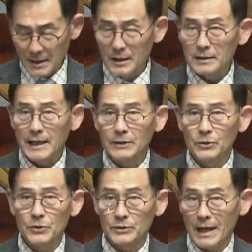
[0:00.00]

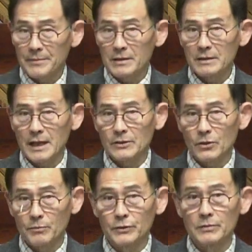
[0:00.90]
사도적 사명을
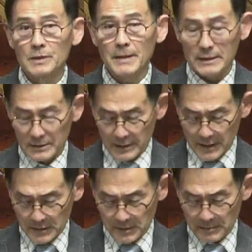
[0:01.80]
가지고 부름을 받은
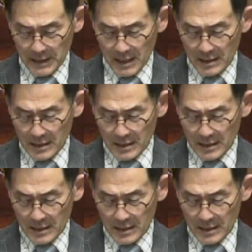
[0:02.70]
자였습니다.